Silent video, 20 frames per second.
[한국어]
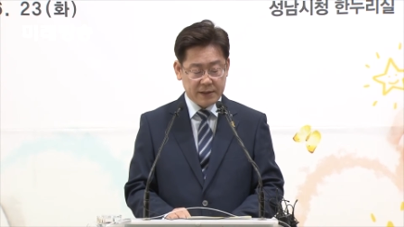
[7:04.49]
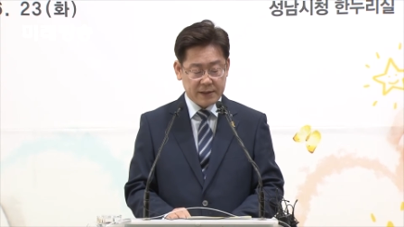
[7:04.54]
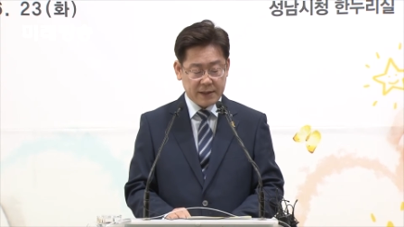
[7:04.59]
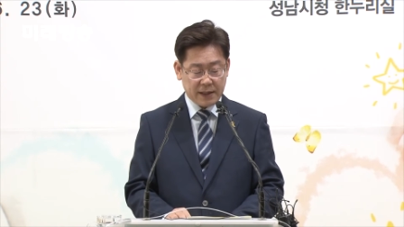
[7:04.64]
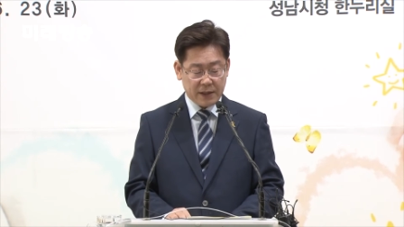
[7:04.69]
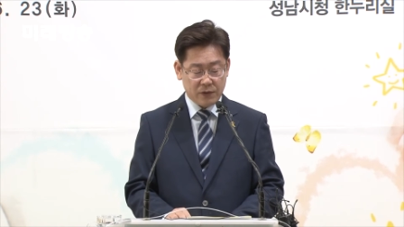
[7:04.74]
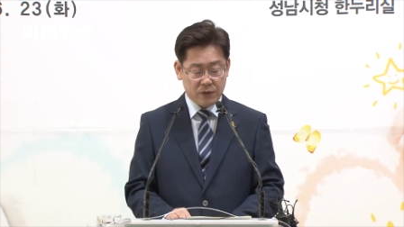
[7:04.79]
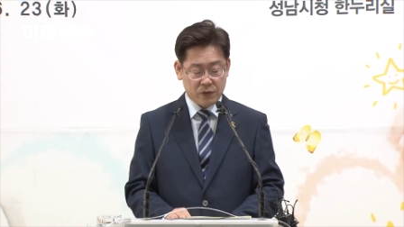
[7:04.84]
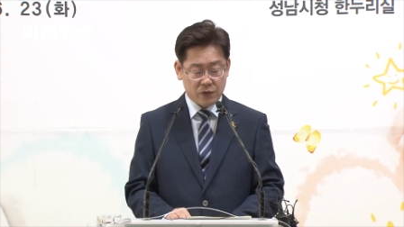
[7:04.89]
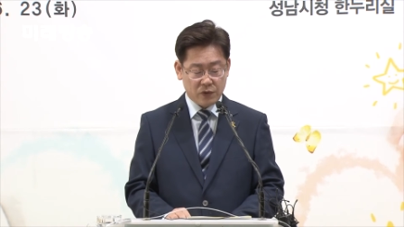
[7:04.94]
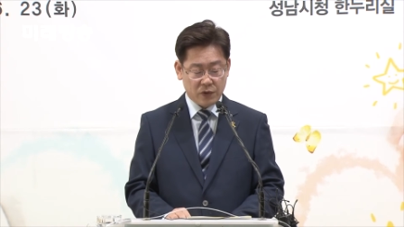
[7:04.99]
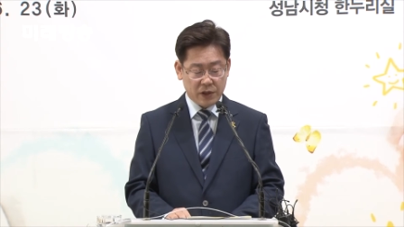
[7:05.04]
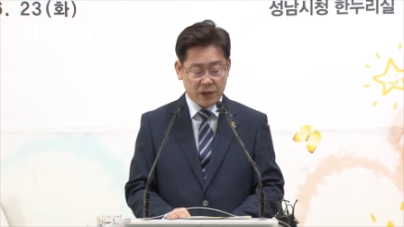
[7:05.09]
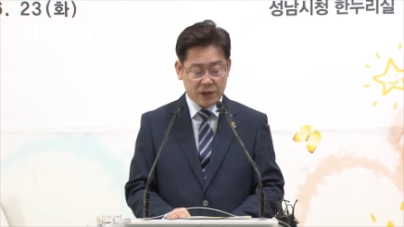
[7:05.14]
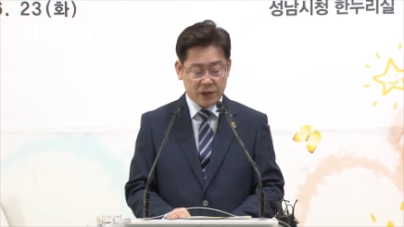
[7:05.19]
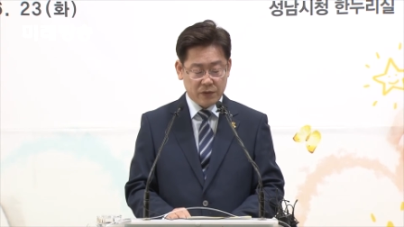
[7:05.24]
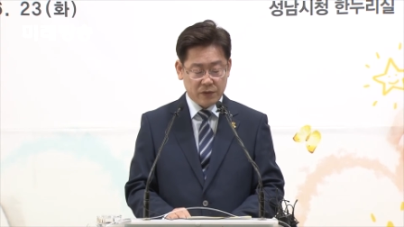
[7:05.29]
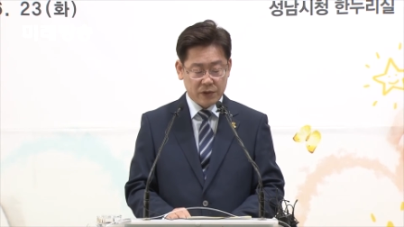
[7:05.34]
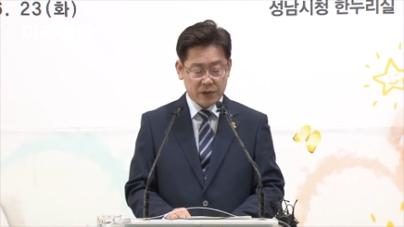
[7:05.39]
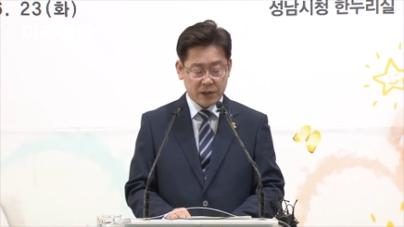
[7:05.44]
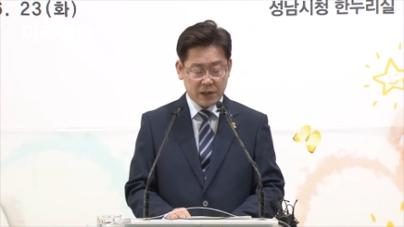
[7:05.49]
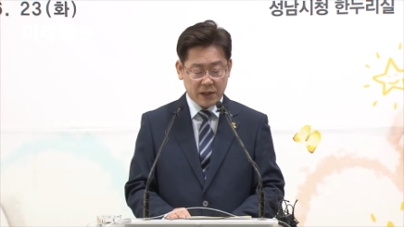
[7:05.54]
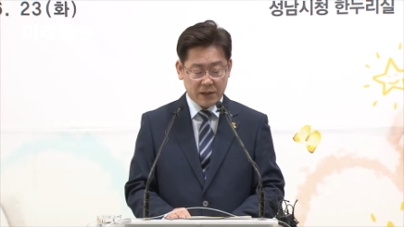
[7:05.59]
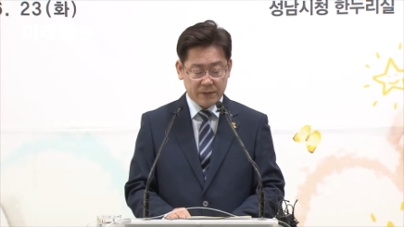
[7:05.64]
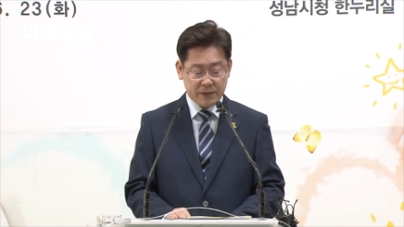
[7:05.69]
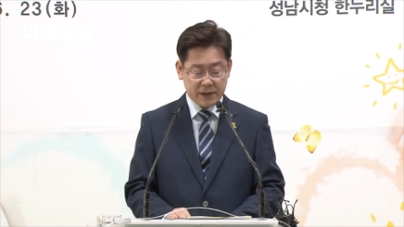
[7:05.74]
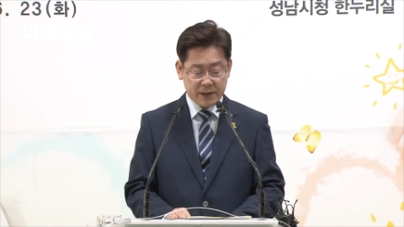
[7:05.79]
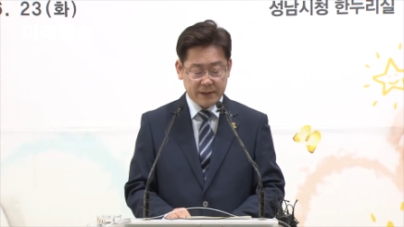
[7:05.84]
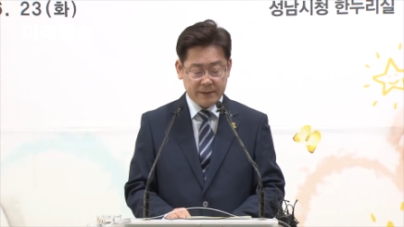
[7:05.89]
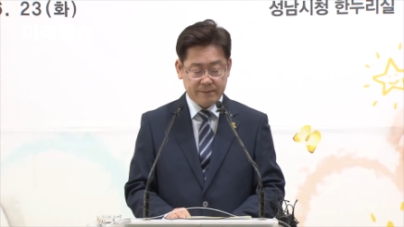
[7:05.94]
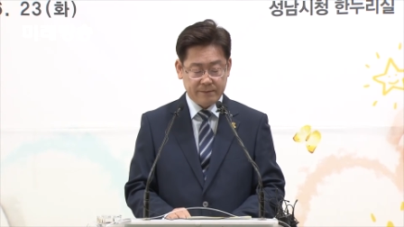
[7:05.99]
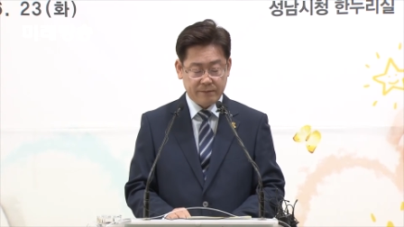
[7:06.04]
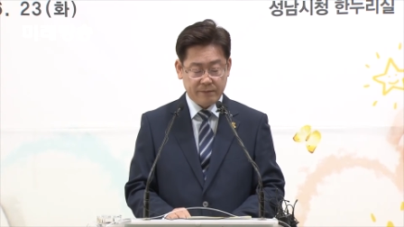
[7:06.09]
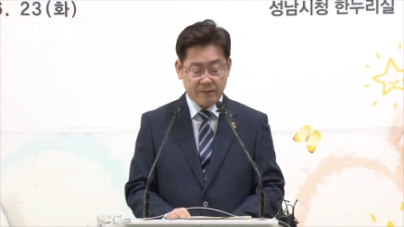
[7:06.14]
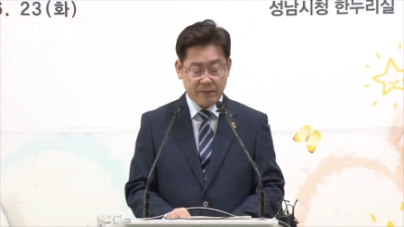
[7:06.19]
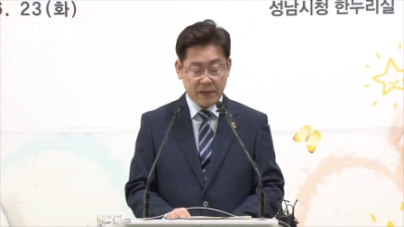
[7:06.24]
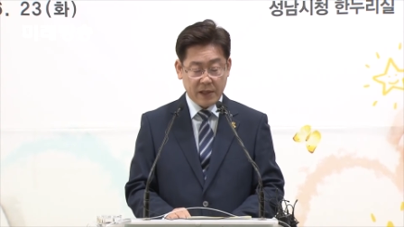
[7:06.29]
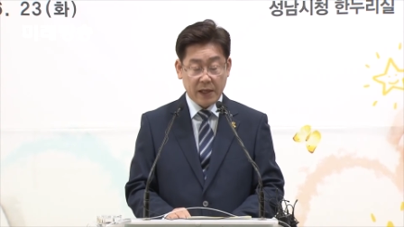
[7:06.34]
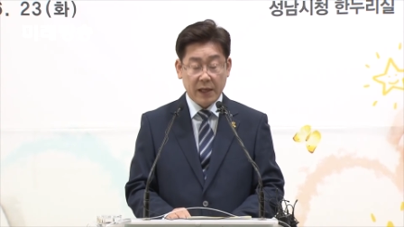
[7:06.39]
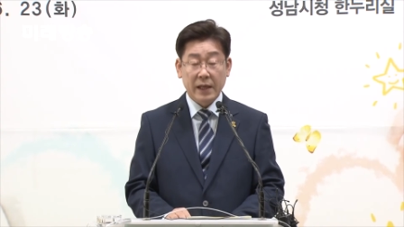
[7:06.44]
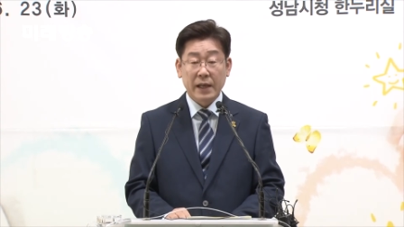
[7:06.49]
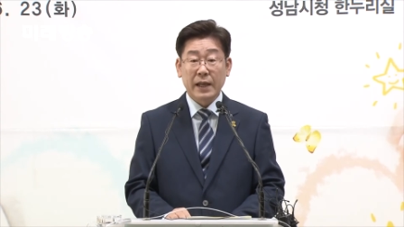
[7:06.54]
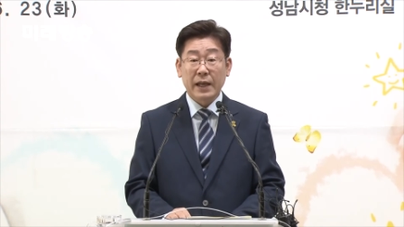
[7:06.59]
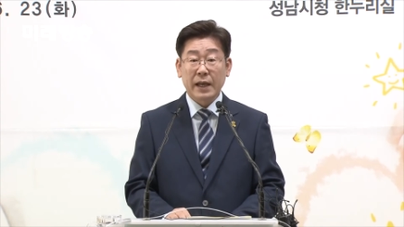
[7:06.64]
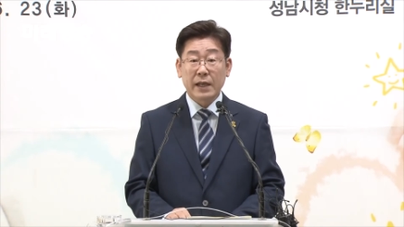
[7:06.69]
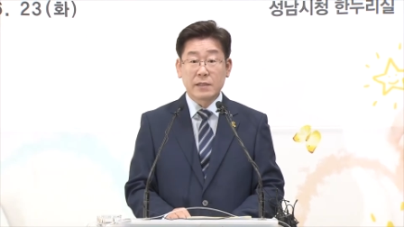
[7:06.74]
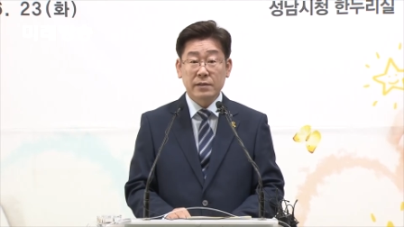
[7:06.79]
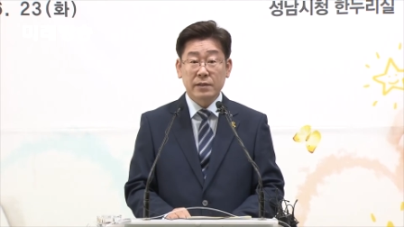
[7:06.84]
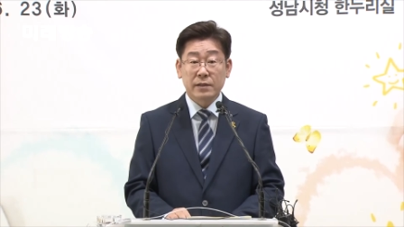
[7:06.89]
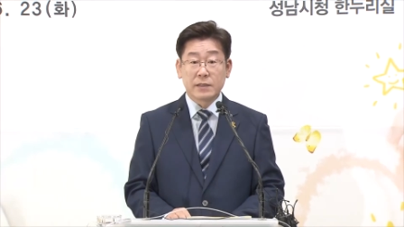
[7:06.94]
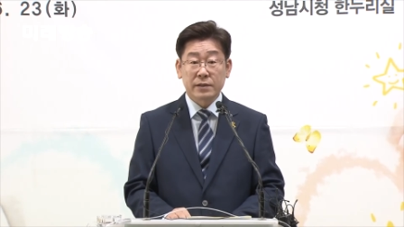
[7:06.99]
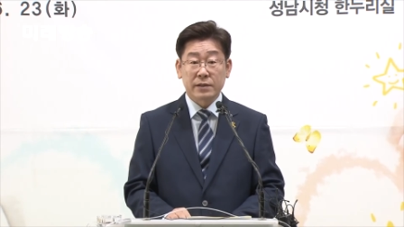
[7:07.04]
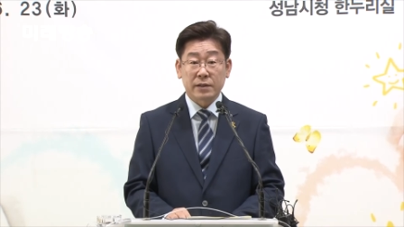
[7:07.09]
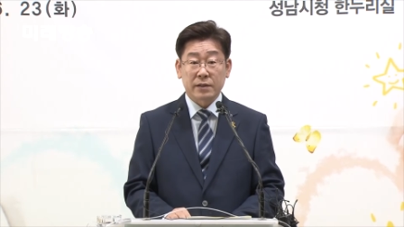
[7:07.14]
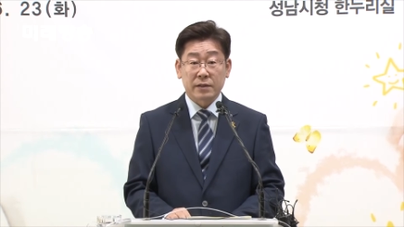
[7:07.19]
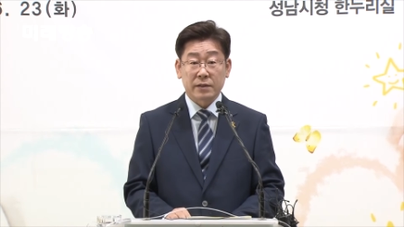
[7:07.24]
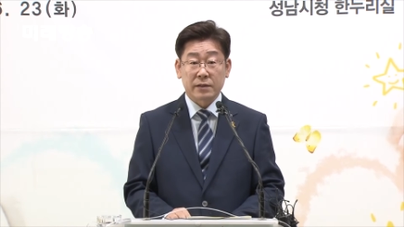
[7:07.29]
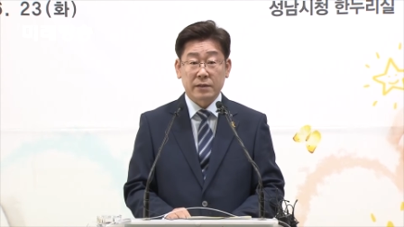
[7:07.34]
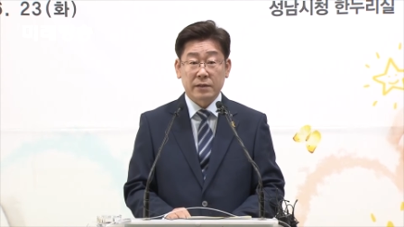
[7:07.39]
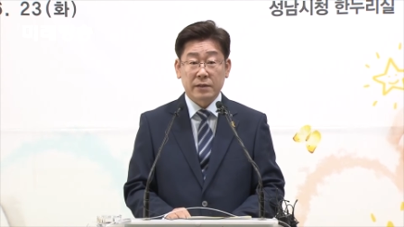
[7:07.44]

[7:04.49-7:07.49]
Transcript: 산후조리 지원 사업은 행정적,